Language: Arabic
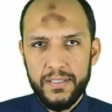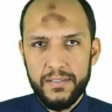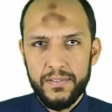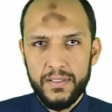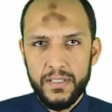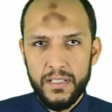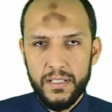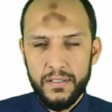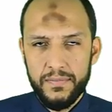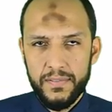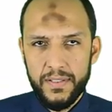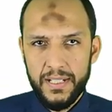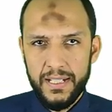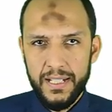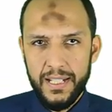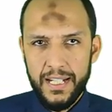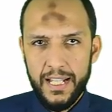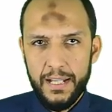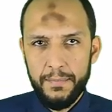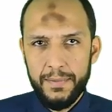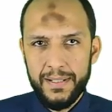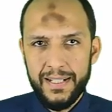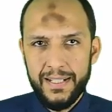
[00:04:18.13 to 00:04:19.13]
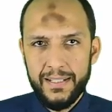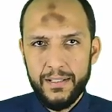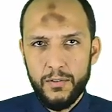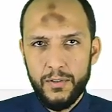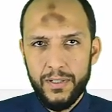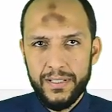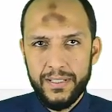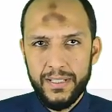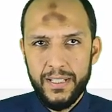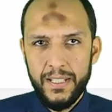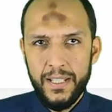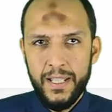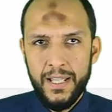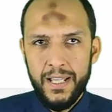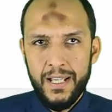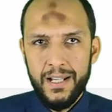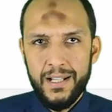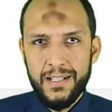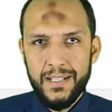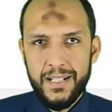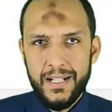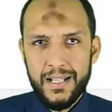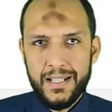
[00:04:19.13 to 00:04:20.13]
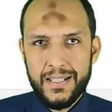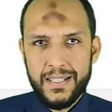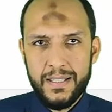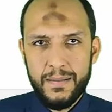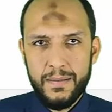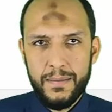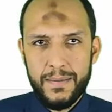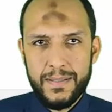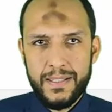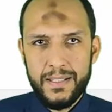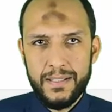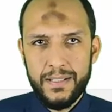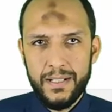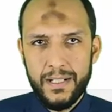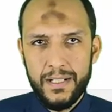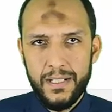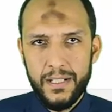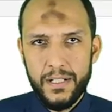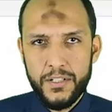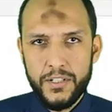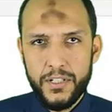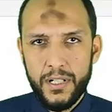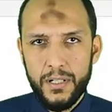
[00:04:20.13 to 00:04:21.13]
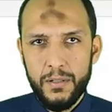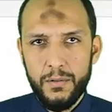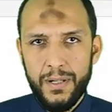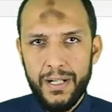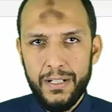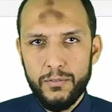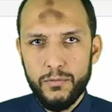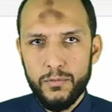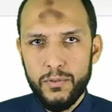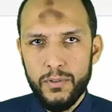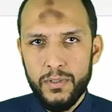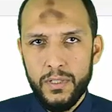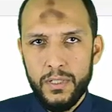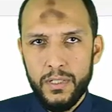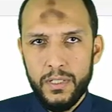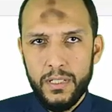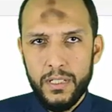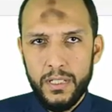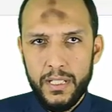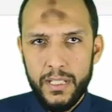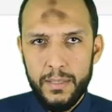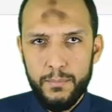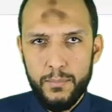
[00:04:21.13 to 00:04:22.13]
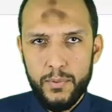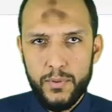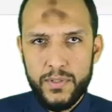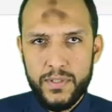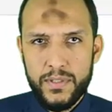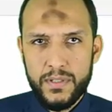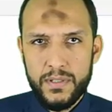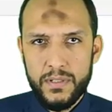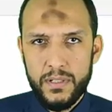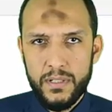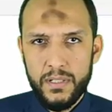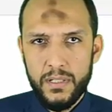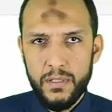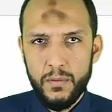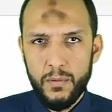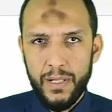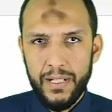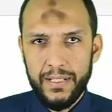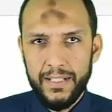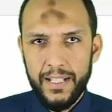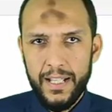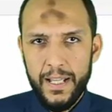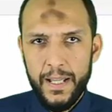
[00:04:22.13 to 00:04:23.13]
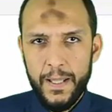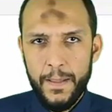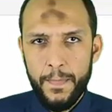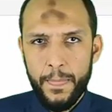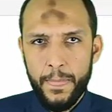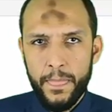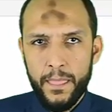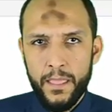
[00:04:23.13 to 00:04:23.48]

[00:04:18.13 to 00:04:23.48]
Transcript: في, في اللي احنا عملناه دلوقتي ان احنا قسمنا بس الديكلاريشن لوحده الانبوتس لوحدها